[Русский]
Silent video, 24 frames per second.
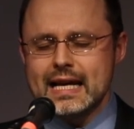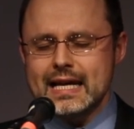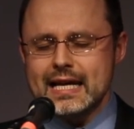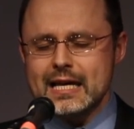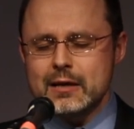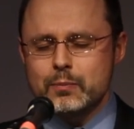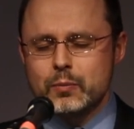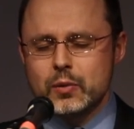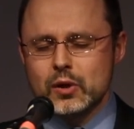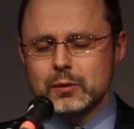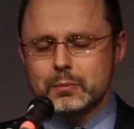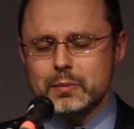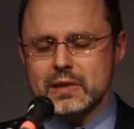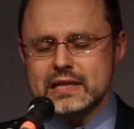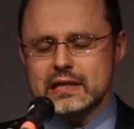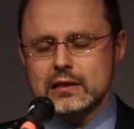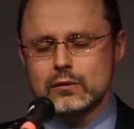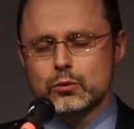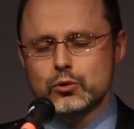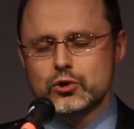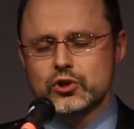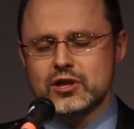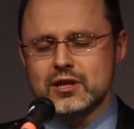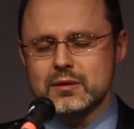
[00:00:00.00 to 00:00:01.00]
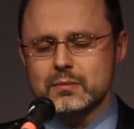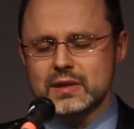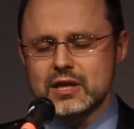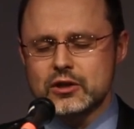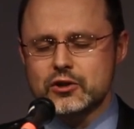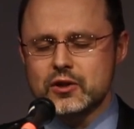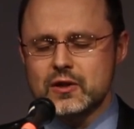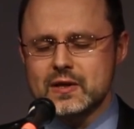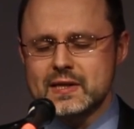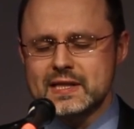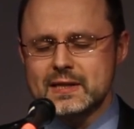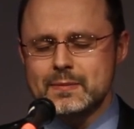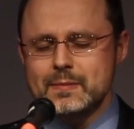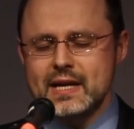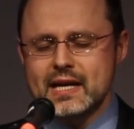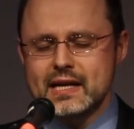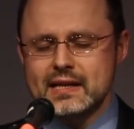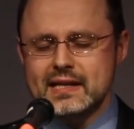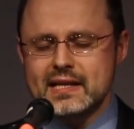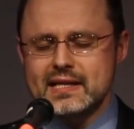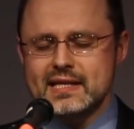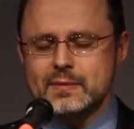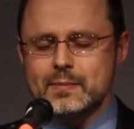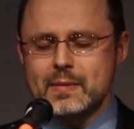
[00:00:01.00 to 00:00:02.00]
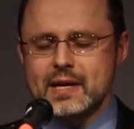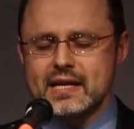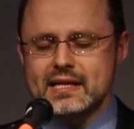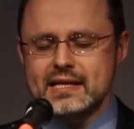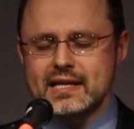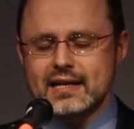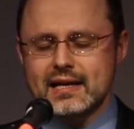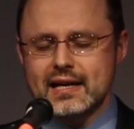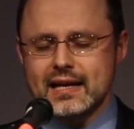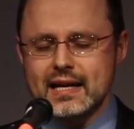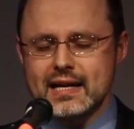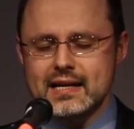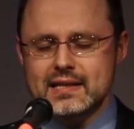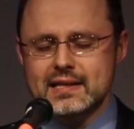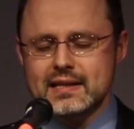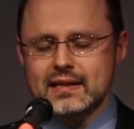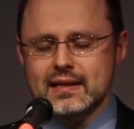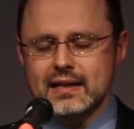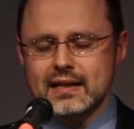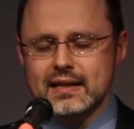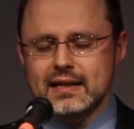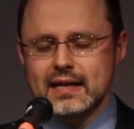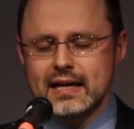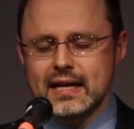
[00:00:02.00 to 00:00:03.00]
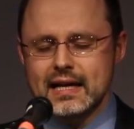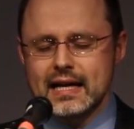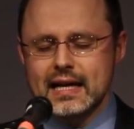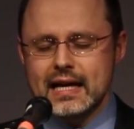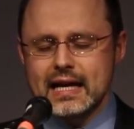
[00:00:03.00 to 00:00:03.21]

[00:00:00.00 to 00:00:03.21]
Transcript: и был послушным даже до смерти и смерти крестной